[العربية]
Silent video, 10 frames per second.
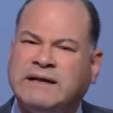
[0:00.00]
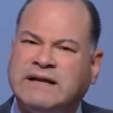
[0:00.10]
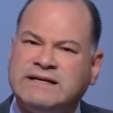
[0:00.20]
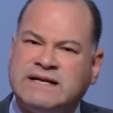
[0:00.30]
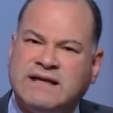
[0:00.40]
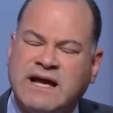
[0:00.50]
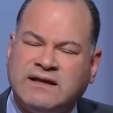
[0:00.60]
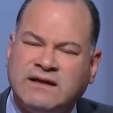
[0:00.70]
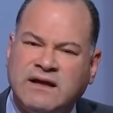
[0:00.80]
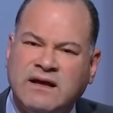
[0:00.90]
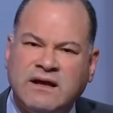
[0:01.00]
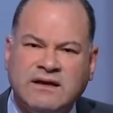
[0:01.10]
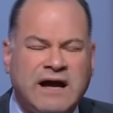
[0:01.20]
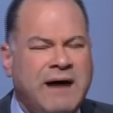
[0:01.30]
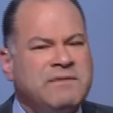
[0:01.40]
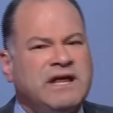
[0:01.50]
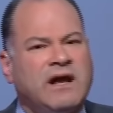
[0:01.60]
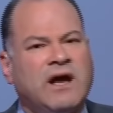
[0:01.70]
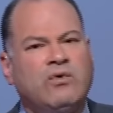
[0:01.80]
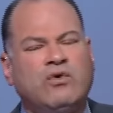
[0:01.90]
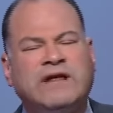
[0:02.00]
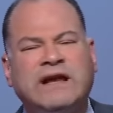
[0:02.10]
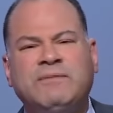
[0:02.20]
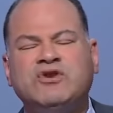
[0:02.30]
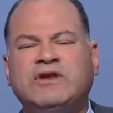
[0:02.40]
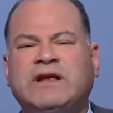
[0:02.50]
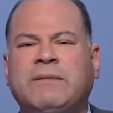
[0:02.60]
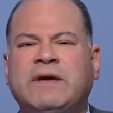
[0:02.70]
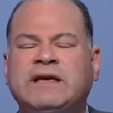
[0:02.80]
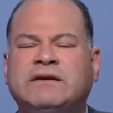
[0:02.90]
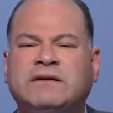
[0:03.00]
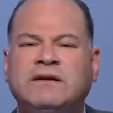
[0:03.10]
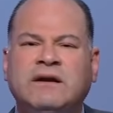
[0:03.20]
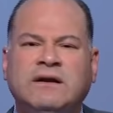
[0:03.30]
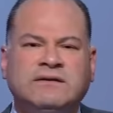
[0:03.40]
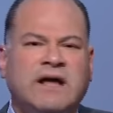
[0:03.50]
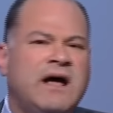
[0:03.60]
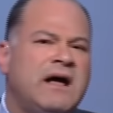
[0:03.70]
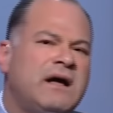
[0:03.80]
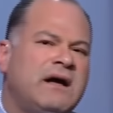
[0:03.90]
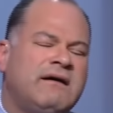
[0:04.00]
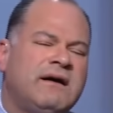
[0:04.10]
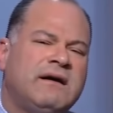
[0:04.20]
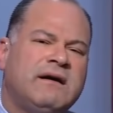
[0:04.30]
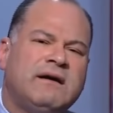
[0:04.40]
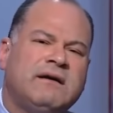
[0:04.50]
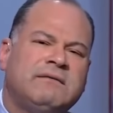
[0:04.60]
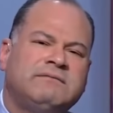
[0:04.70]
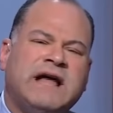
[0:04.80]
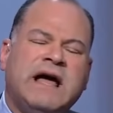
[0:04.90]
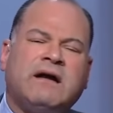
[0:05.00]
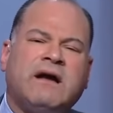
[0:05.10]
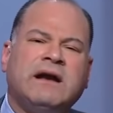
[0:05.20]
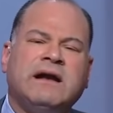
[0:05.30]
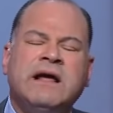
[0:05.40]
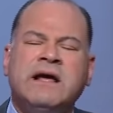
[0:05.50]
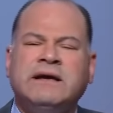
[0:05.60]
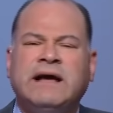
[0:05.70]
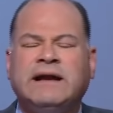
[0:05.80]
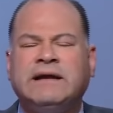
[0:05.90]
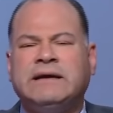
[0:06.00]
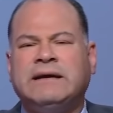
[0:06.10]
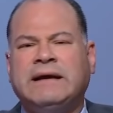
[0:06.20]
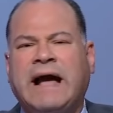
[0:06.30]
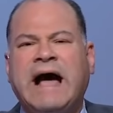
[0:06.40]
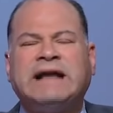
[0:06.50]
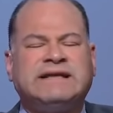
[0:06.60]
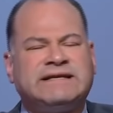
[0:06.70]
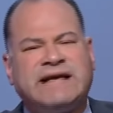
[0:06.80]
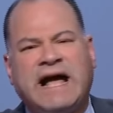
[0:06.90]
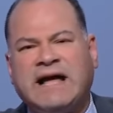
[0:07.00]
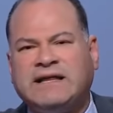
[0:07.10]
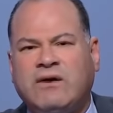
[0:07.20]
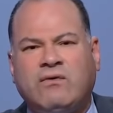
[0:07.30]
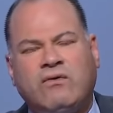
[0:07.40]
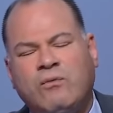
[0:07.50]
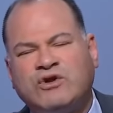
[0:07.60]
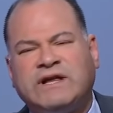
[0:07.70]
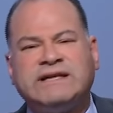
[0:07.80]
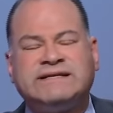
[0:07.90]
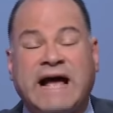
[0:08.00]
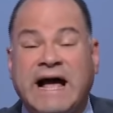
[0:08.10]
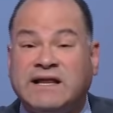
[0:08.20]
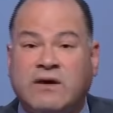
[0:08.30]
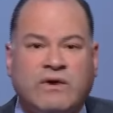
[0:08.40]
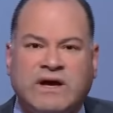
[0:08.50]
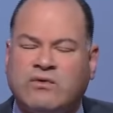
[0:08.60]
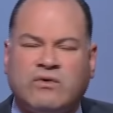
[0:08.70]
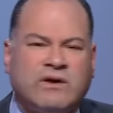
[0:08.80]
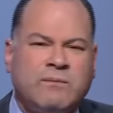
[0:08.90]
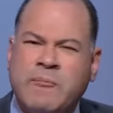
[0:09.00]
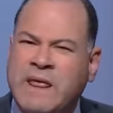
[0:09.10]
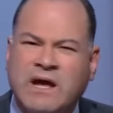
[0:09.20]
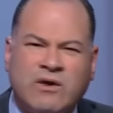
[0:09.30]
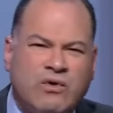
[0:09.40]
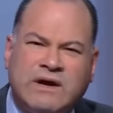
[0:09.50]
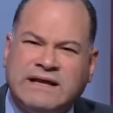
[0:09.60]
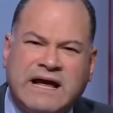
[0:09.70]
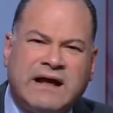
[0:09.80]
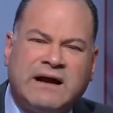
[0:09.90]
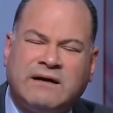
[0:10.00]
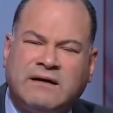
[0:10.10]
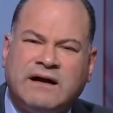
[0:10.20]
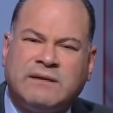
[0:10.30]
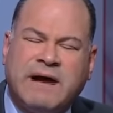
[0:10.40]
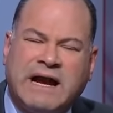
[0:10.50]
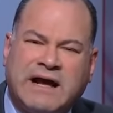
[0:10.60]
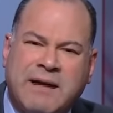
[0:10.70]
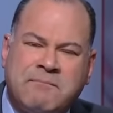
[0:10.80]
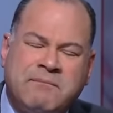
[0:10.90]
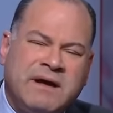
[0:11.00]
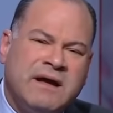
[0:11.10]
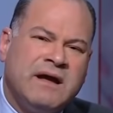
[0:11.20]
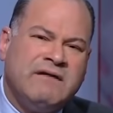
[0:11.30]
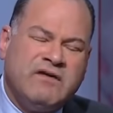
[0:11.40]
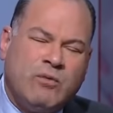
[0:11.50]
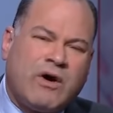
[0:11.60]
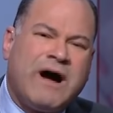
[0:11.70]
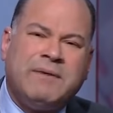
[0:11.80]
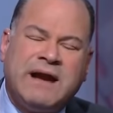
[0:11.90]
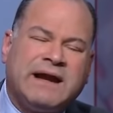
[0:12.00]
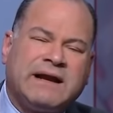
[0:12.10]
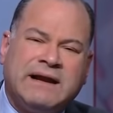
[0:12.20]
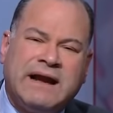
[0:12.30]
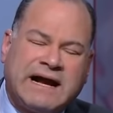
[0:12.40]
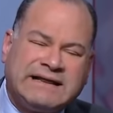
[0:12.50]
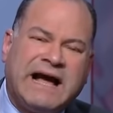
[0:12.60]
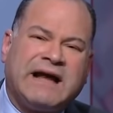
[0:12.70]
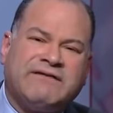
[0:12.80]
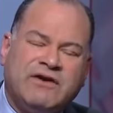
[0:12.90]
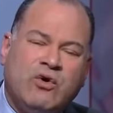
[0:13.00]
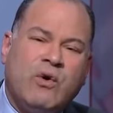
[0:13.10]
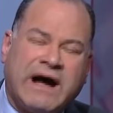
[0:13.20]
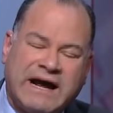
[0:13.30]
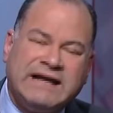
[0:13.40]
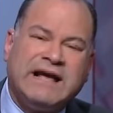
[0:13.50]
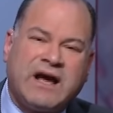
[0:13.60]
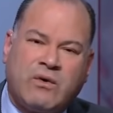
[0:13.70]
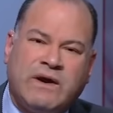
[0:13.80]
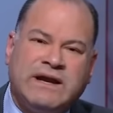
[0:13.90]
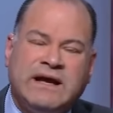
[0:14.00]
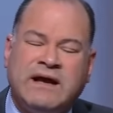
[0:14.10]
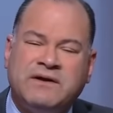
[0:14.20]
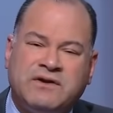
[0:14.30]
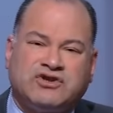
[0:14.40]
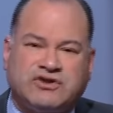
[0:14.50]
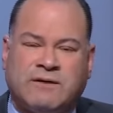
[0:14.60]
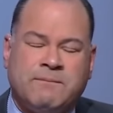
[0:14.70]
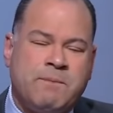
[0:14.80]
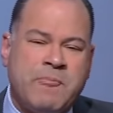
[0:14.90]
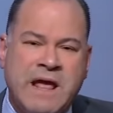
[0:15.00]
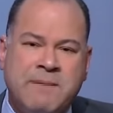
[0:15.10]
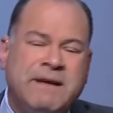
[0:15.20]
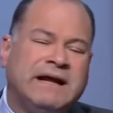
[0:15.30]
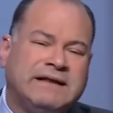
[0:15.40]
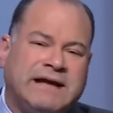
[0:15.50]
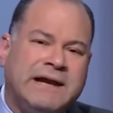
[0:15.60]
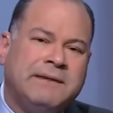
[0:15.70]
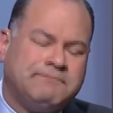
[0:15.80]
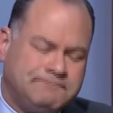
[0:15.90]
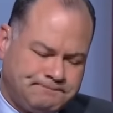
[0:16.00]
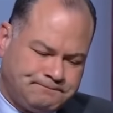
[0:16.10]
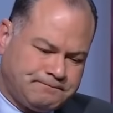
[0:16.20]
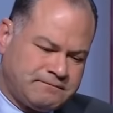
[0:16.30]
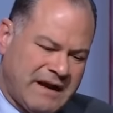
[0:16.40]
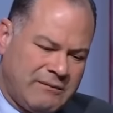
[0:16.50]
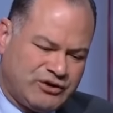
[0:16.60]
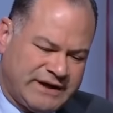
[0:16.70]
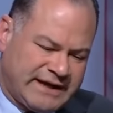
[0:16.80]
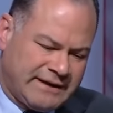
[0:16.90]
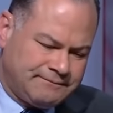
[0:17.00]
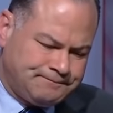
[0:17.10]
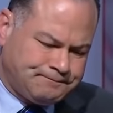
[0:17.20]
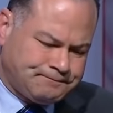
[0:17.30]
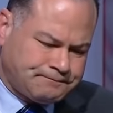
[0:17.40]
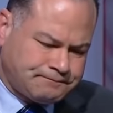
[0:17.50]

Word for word: وفي بعض الناس صدقت يا عم ده الخلوق ده اللي بيسعد الجماهير ده ده راجل يعني حارس السعاده ومنتج السعاده وغيره وغيره كل ده ارميه على جنب في مقابل انك تعرف ان هو خليه اخوانيه نشطه امبارح اتكلم ابو تريكه